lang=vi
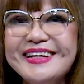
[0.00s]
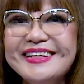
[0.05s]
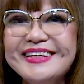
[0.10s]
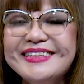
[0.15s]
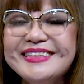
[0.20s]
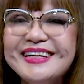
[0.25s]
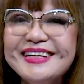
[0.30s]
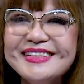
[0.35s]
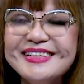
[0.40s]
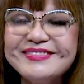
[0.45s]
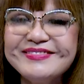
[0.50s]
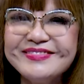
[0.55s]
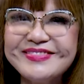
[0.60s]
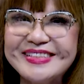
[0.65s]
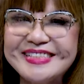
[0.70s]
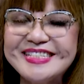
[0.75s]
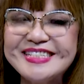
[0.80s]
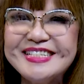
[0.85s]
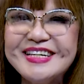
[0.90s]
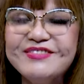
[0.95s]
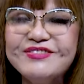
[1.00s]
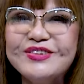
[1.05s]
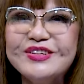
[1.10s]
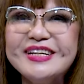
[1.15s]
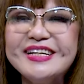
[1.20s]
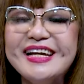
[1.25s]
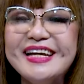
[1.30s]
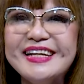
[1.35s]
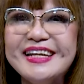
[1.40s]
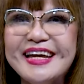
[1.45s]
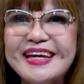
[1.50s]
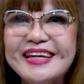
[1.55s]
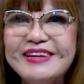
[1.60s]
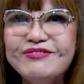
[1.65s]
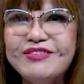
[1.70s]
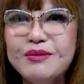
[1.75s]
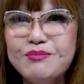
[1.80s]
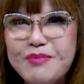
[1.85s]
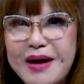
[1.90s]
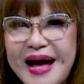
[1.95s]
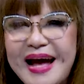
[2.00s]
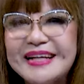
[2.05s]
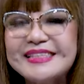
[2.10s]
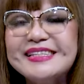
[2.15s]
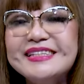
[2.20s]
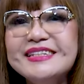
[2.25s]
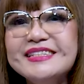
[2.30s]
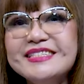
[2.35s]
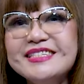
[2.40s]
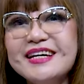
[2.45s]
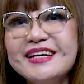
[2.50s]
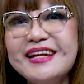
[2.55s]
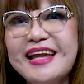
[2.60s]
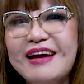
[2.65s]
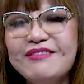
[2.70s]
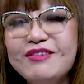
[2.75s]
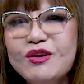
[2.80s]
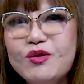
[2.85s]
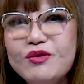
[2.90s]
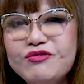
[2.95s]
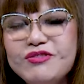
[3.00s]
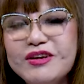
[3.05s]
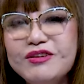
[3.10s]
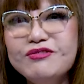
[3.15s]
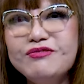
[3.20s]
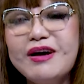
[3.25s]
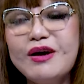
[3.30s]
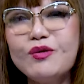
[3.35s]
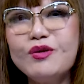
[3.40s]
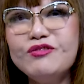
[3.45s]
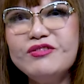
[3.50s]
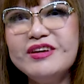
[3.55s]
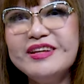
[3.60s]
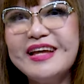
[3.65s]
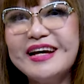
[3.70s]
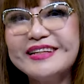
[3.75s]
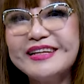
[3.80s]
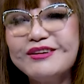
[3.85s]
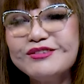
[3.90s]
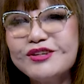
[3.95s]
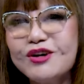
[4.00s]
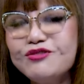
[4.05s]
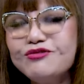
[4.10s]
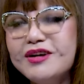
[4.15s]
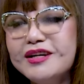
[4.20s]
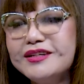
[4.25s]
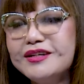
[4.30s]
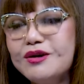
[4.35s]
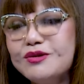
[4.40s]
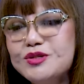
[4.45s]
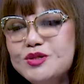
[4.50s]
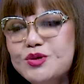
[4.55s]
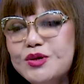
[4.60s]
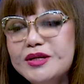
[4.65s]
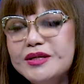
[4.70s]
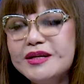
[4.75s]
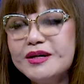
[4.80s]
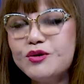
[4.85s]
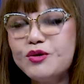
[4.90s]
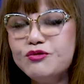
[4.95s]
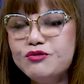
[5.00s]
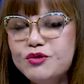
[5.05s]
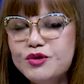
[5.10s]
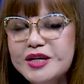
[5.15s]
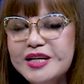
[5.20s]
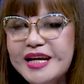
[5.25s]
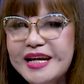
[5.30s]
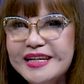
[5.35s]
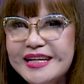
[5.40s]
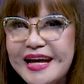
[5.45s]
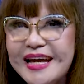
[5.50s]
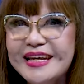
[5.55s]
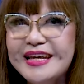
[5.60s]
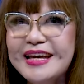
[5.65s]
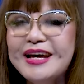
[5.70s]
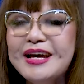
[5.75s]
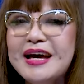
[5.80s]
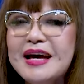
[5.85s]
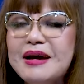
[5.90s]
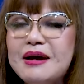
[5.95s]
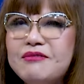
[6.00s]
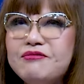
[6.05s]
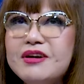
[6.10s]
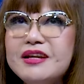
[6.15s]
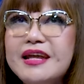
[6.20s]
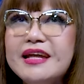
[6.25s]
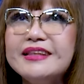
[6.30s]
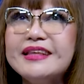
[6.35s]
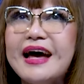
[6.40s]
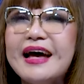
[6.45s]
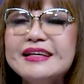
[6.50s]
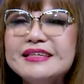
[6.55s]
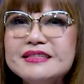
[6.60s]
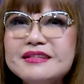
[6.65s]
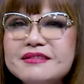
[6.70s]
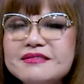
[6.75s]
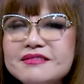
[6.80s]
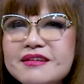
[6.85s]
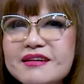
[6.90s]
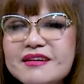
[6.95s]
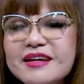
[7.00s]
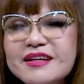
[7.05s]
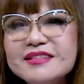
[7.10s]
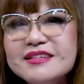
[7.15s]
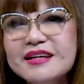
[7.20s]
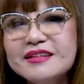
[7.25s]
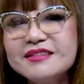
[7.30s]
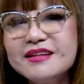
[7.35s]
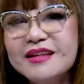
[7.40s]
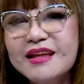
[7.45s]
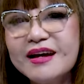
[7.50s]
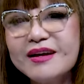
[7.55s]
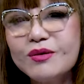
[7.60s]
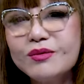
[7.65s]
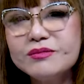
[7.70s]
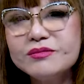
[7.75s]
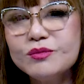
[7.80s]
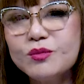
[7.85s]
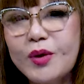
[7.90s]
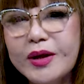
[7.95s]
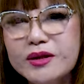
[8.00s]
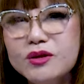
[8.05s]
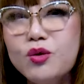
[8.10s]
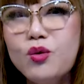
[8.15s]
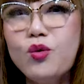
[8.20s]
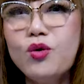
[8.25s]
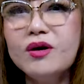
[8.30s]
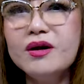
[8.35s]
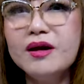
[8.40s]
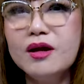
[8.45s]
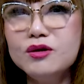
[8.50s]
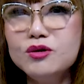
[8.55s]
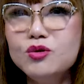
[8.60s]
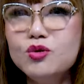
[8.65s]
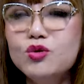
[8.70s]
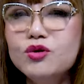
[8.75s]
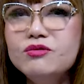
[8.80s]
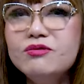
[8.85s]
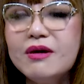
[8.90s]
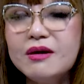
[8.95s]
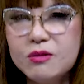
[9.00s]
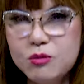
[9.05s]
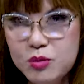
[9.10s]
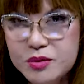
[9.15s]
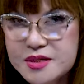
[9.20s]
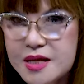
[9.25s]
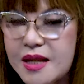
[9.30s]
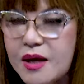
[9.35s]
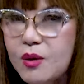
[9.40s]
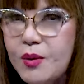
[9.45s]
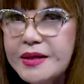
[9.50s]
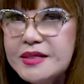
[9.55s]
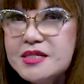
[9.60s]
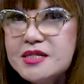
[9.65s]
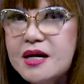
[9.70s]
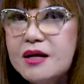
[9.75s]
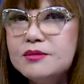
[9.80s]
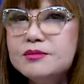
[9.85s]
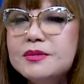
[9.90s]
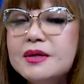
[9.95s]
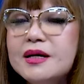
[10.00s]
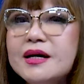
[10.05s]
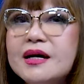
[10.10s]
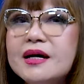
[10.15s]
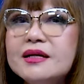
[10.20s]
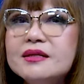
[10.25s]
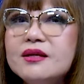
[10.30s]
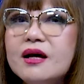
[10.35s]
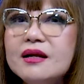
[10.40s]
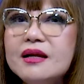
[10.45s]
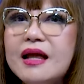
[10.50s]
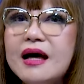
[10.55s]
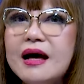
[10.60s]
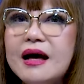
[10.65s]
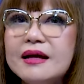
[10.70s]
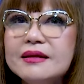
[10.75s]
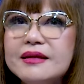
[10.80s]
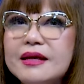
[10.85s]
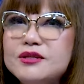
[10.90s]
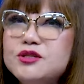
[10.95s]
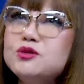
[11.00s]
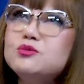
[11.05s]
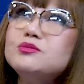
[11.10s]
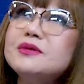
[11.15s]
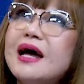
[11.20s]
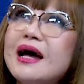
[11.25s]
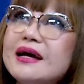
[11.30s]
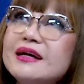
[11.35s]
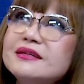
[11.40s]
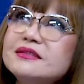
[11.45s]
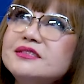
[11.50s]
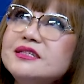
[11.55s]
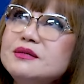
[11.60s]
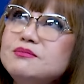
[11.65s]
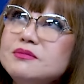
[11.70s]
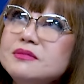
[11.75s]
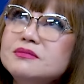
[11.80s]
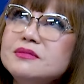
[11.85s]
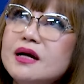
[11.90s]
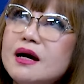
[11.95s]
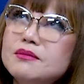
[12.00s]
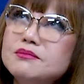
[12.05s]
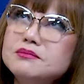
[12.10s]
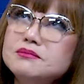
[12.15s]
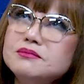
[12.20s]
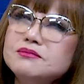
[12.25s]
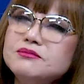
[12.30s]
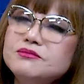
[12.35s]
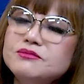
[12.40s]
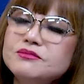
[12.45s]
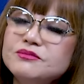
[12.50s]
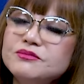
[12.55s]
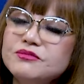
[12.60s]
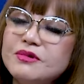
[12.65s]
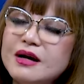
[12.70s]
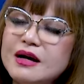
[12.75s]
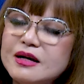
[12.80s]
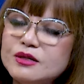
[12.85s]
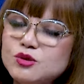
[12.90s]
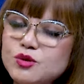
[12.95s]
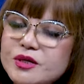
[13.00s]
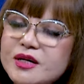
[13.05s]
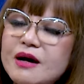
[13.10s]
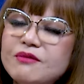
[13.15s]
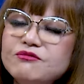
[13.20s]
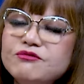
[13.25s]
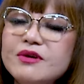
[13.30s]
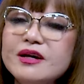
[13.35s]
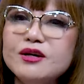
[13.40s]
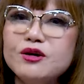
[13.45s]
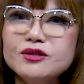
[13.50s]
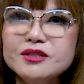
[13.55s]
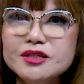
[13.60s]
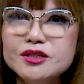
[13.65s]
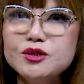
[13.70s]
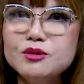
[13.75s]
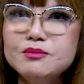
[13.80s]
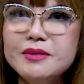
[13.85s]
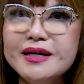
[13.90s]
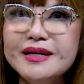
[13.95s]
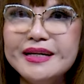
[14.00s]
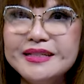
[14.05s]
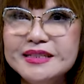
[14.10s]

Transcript: thưa và chương trình Phụ Nữ Ngày Nay phần 3 sẽ được trở lại với quý vị, và quý vị đang theo dõi phần câu chuyện của Phụ Nữ Ngày Nay với đề tài dựng thơ nghị sản rất là quen thuộc, gần gũi và cũng rất là quan trọng, đó là để chúng ta chiêm ngẫm và suy gẫm về con người của mình.